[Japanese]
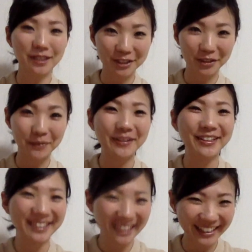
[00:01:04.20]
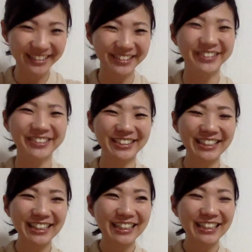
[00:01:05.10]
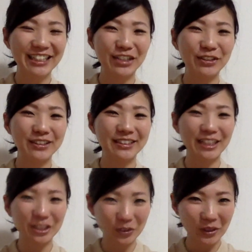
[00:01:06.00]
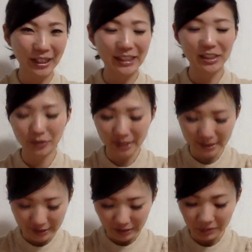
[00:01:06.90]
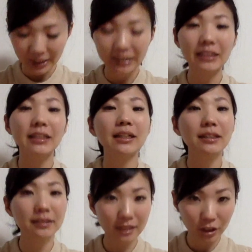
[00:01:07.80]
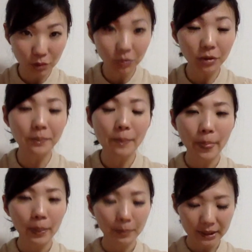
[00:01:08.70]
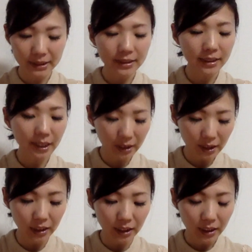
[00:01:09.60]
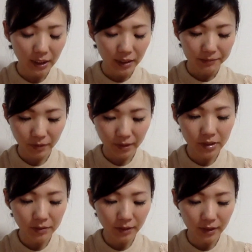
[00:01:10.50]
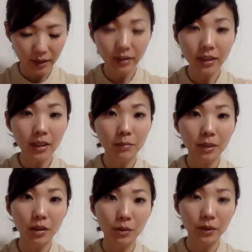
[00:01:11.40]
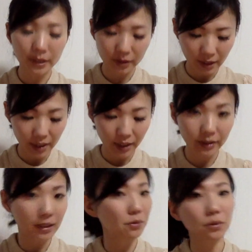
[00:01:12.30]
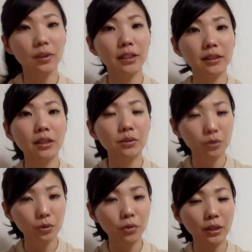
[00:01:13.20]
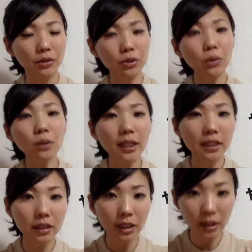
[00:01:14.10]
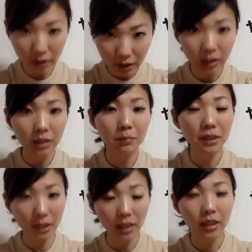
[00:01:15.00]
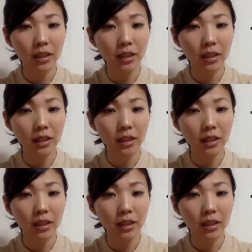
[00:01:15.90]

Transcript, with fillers: いなと思って、そのなんかおじさんとお話をさせてもらってたんですけども、まあ実際に私はなんで今こうやってやってるのかっていうと、将来的に見て、